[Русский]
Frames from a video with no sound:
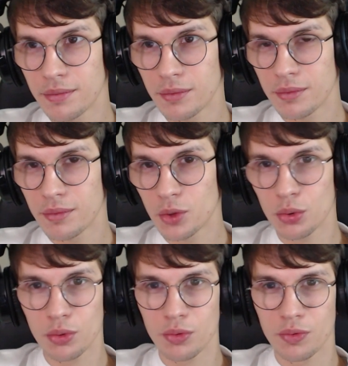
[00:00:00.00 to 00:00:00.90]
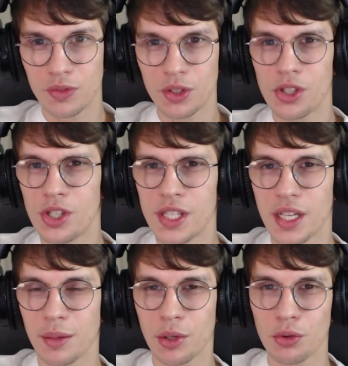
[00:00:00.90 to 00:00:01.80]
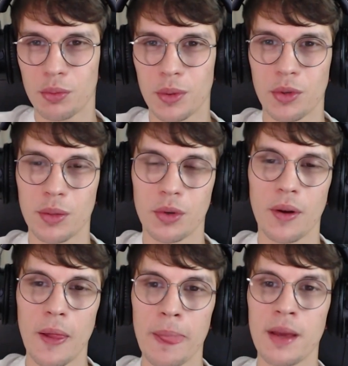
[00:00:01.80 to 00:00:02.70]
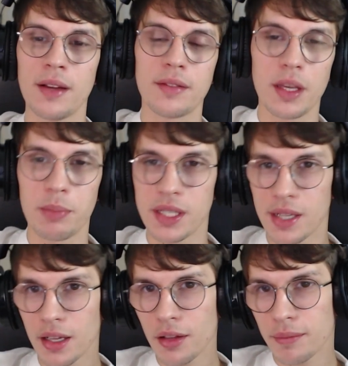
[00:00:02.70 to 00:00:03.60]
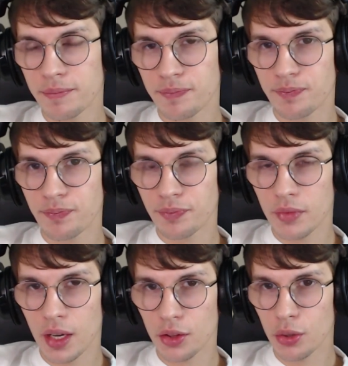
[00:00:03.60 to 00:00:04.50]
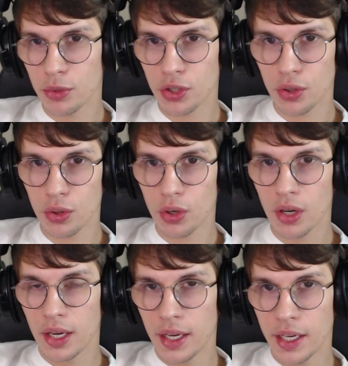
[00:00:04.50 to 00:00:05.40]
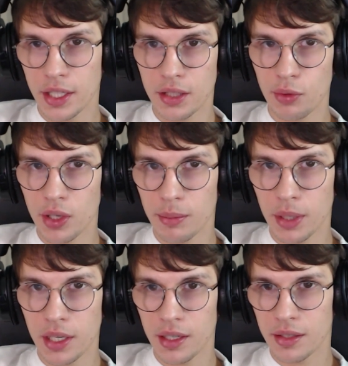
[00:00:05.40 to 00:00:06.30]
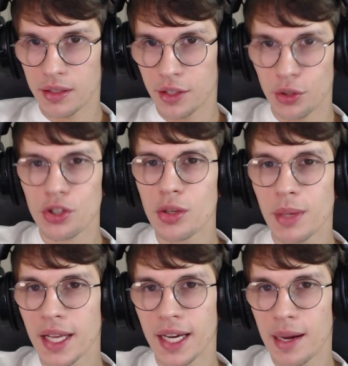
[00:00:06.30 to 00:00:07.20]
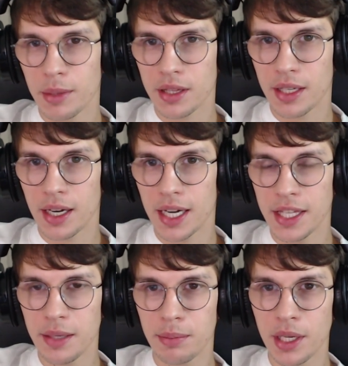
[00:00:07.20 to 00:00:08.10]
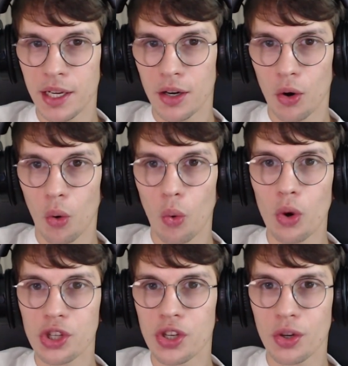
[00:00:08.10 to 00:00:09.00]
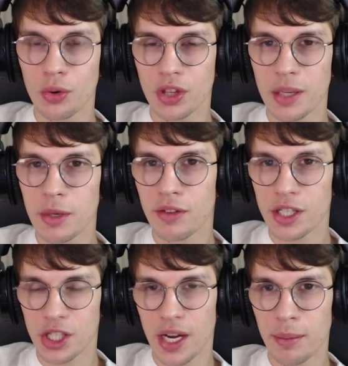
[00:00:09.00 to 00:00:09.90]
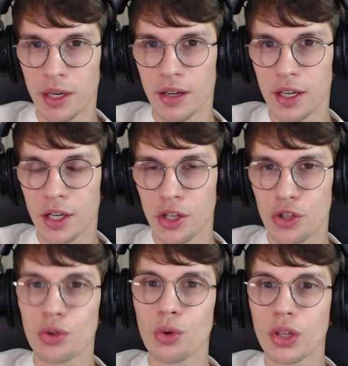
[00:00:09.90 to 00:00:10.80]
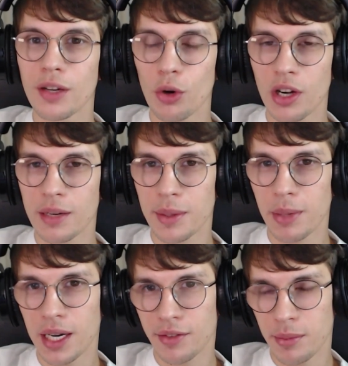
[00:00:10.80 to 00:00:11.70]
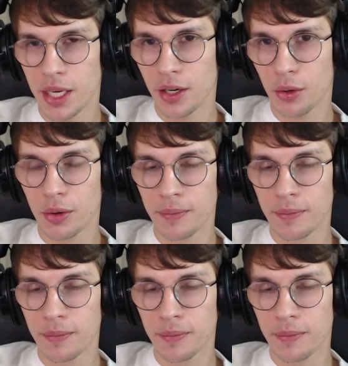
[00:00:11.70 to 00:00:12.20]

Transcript: ну, в 2010 году, по-моему, написал о том, что эти двое были не то что малограмотные, они были очень крутыми врачами еще до того, как попали в Америку.